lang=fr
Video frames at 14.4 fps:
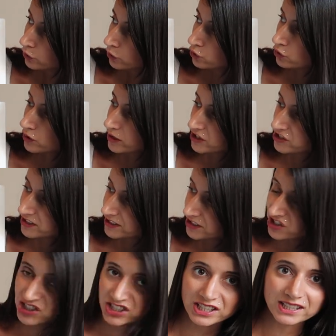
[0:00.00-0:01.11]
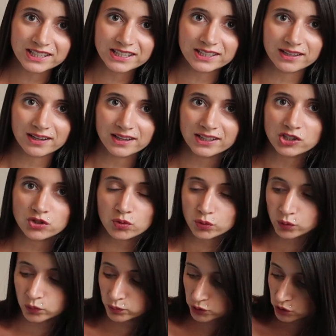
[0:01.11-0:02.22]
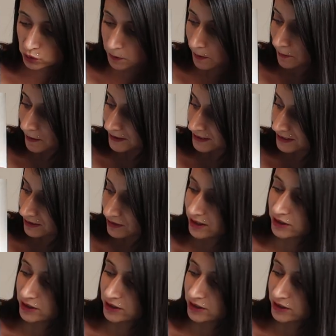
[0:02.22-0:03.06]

Donc je l'ai acheté chez Ikea et je le trouve super pratique.